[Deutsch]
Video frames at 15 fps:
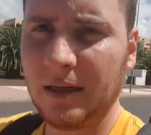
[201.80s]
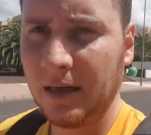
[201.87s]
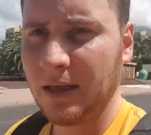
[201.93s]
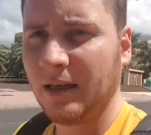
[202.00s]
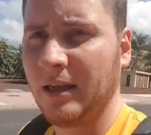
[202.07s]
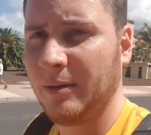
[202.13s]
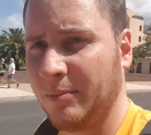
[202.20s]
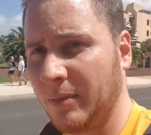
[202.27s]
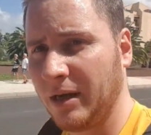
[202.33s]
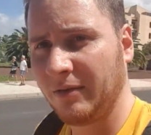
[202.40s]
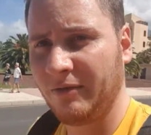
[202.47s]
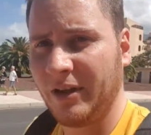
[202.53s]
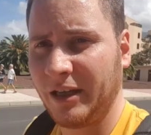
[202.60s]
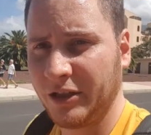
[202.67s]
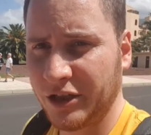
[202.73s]
ähm,
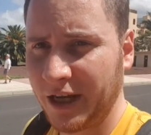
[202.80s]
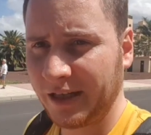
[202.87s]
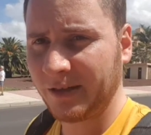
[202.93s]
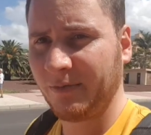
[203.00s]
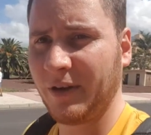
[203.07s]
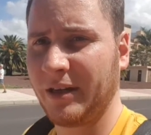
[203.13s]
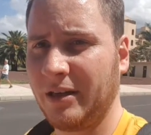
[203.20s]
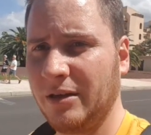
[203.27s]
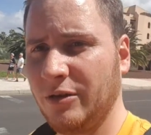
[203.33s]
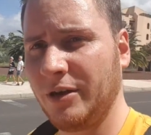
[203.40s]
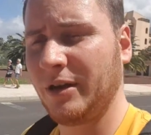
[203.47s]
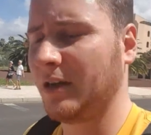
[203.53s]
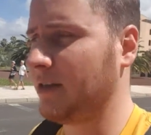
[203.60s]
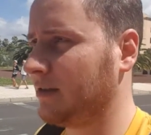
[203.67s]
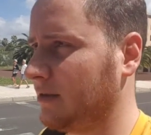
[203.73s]
wegen schlechtem Wetter
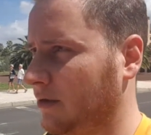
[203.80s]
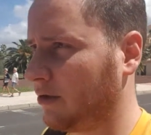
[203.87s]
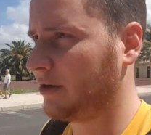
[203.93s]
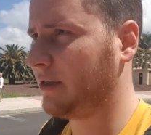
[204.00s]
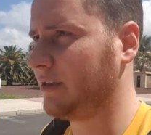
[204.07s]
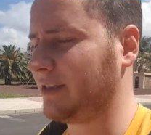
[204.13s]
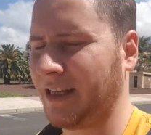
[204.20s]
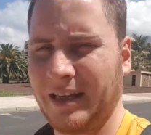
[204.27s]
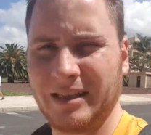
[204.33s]
äh, heute,